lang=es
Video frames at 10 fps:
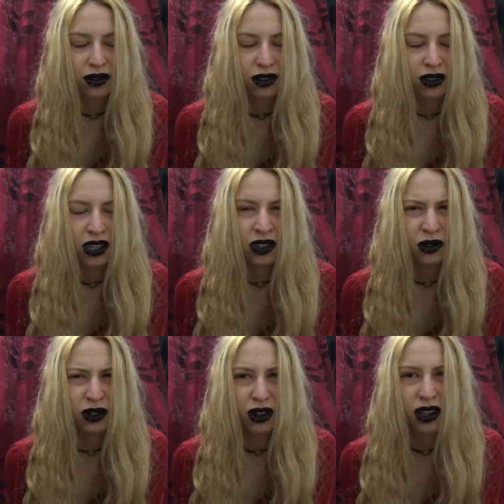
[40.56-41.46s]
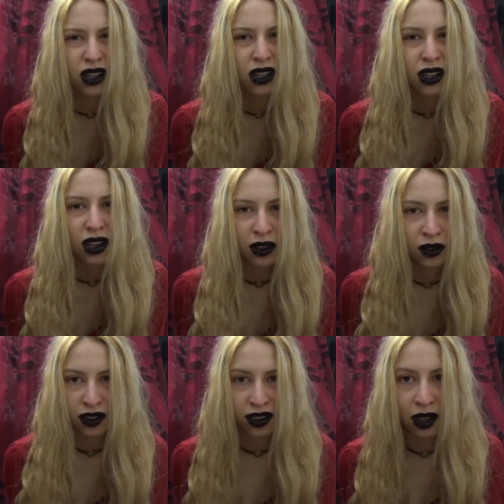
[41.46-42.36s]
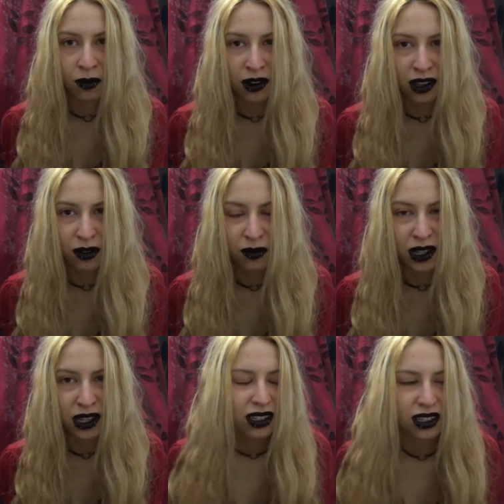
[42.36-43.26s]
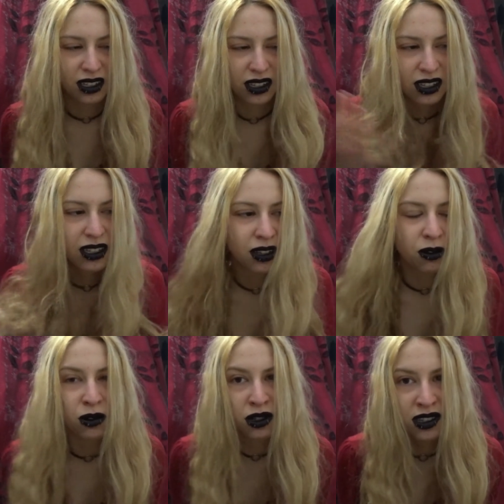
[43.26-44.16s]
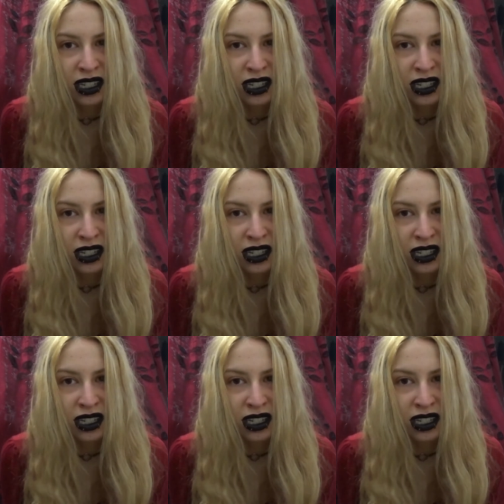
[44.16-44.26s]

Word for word: y esto se está poniendo muy cursi.